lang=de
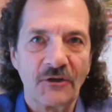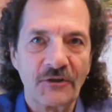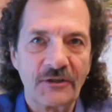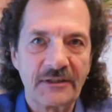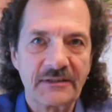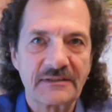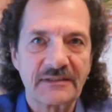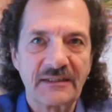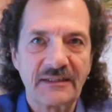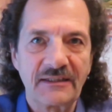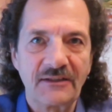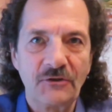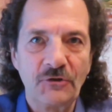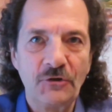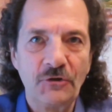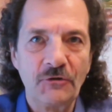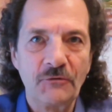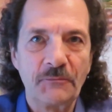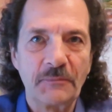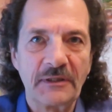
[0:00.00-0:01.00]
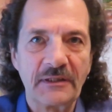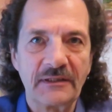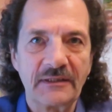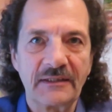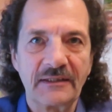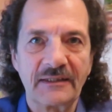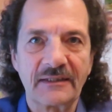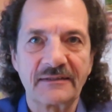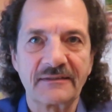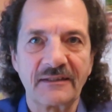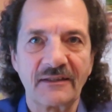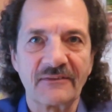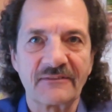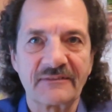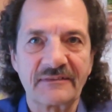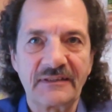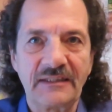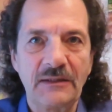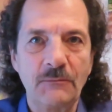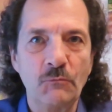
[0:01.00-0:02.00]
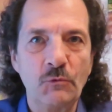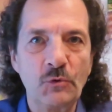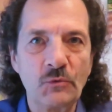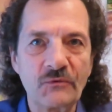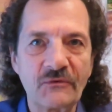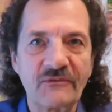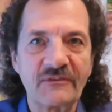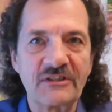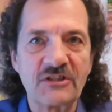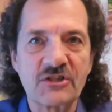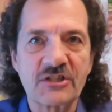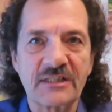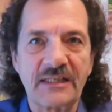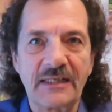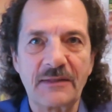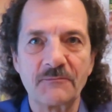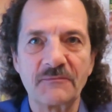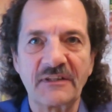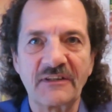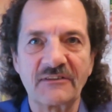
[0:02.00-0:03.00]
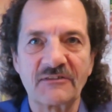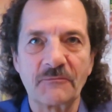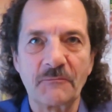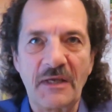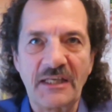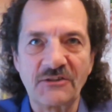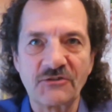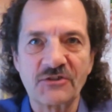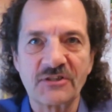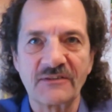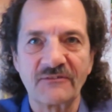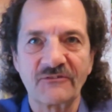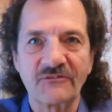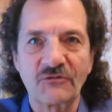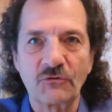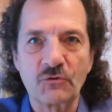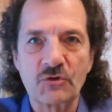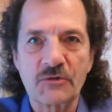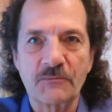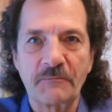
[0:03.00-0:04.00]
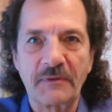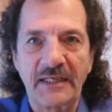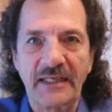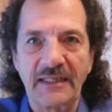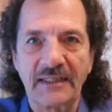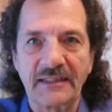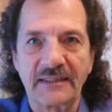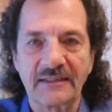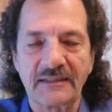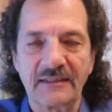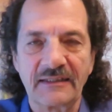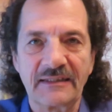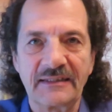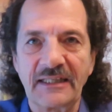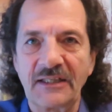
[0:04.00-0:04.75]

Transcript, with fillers: heute über das Immunsystem des Menschen zu sprechen.